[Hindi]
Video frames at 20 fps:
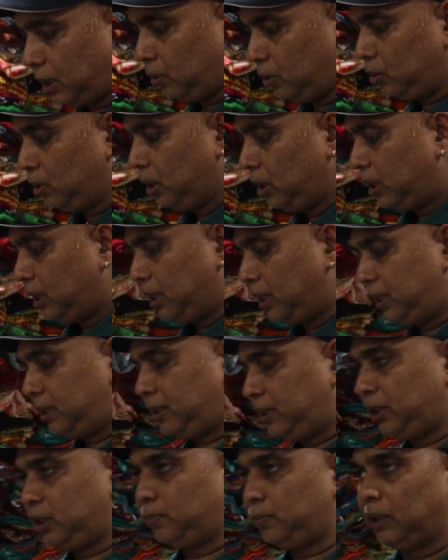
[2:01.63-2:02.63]
चालू और
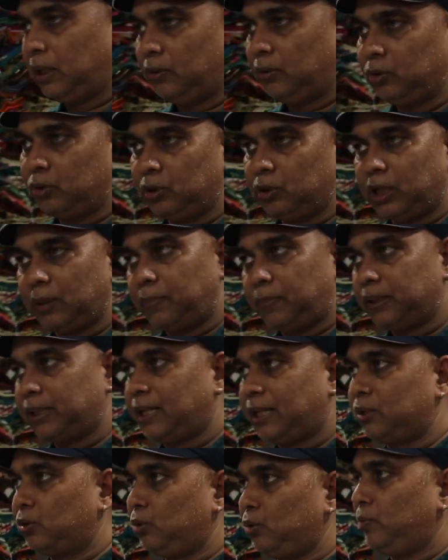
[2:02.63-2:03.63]
स्टिच ब्लाउज होता है
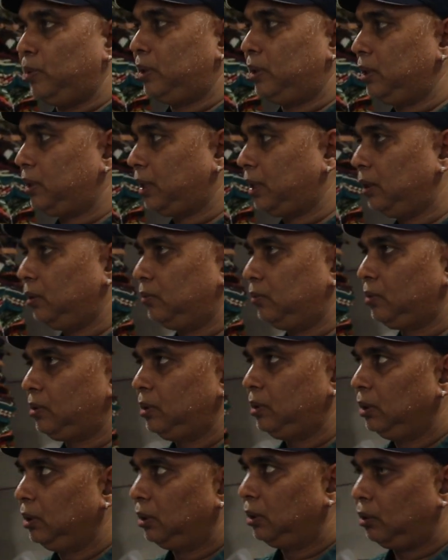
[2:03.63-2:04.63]
पचास रूपए से चालू
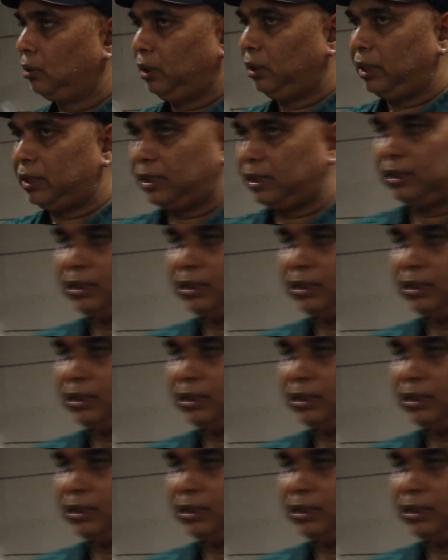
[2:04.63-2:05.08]
जी तो ये